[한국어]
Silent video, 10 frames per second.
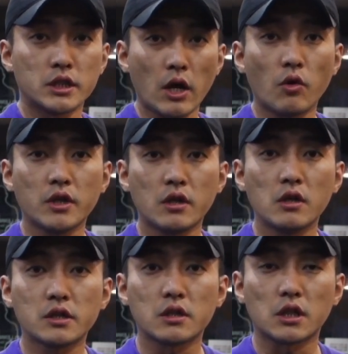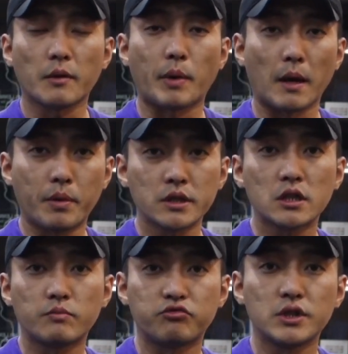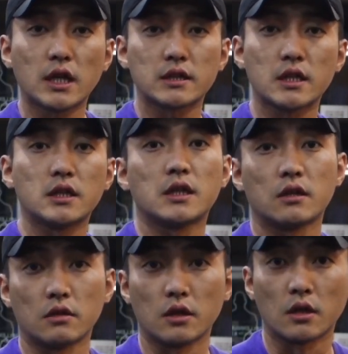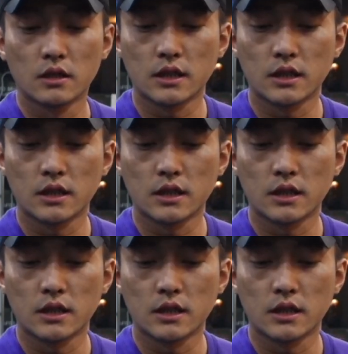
세월이 흘렀을 때 100% 문제가 생긴다는 거예요.